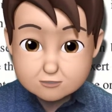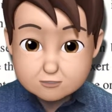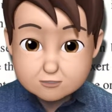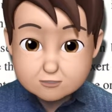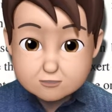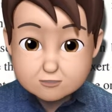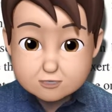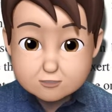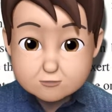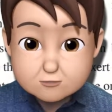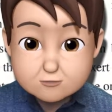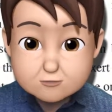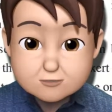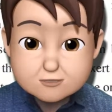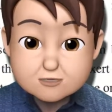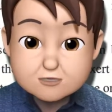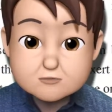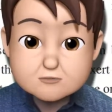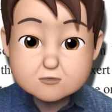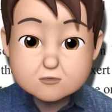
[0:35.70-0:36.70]
The growth
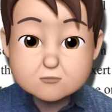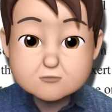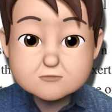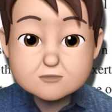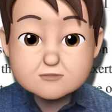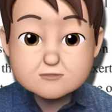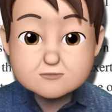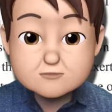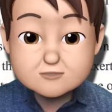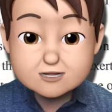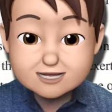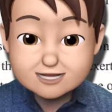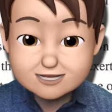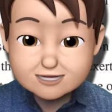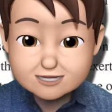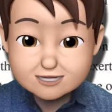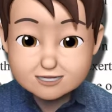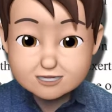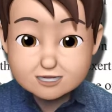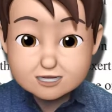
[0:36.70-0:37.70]
of human
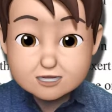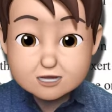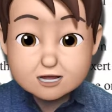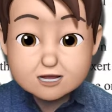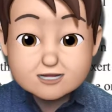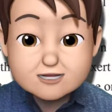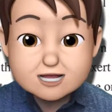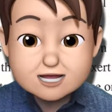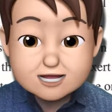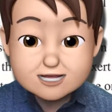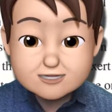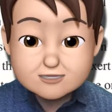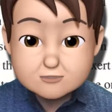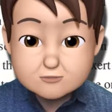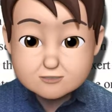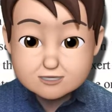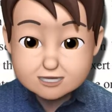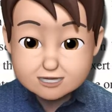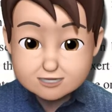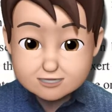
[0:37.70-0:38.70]
brains, 인간 내의
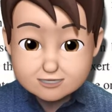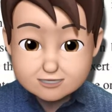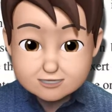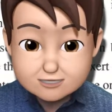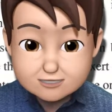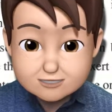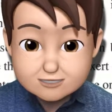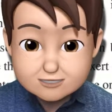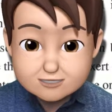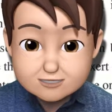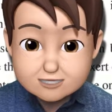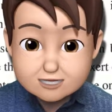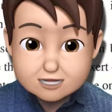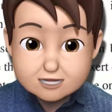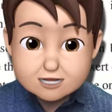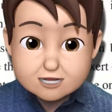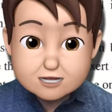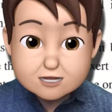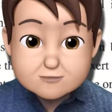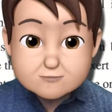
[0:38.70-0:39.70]
성장은
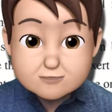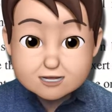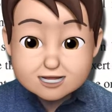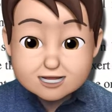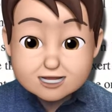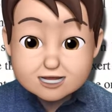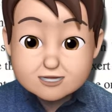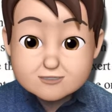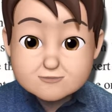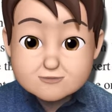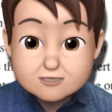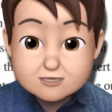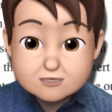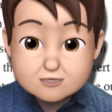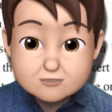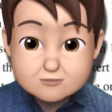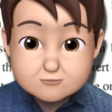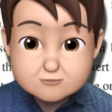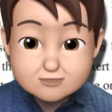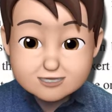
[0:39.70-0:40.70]
may have been
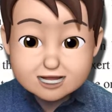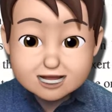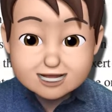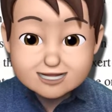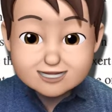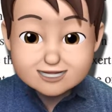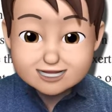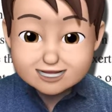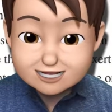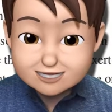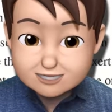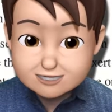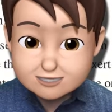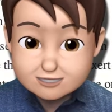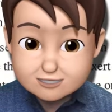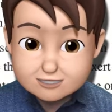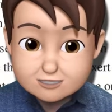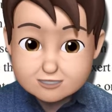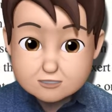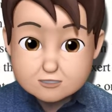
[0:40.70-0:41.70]
related,
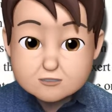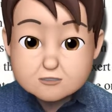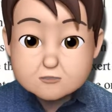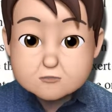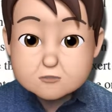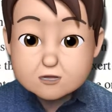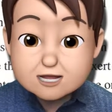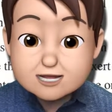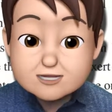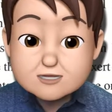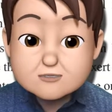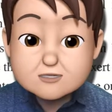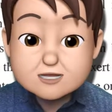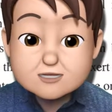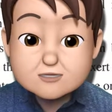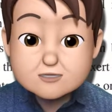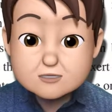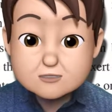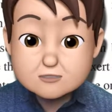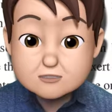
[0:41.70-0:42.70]
어, 관련이
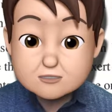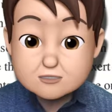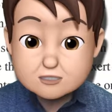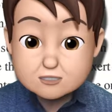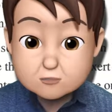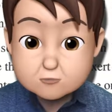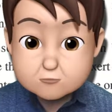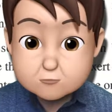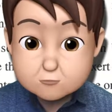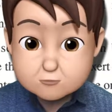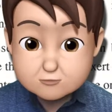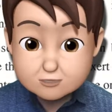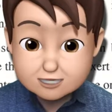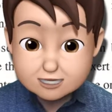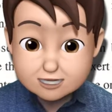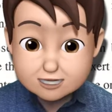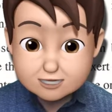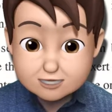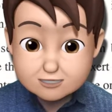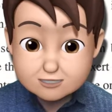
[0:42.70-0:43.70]
있었을지도
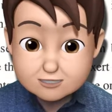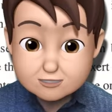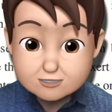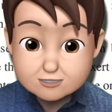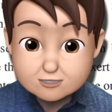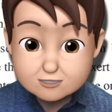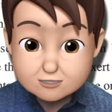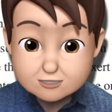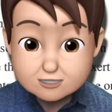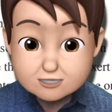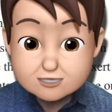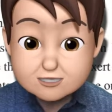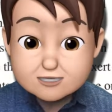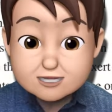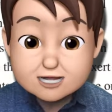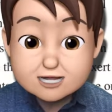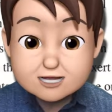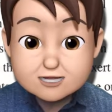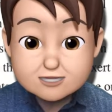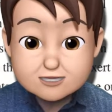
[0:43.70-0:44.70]
모릅니다. 그
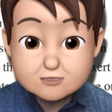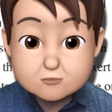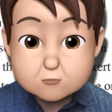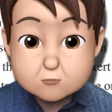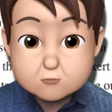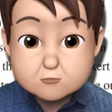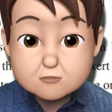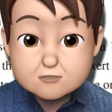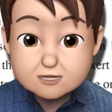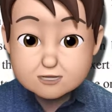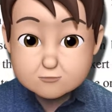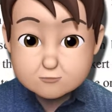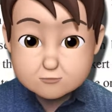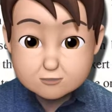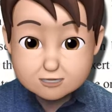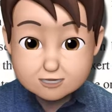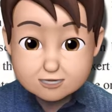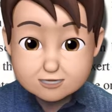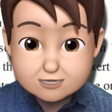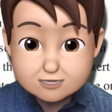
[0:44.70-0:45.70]
증가하는 도구
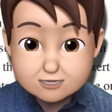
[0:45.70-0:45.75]
사용과.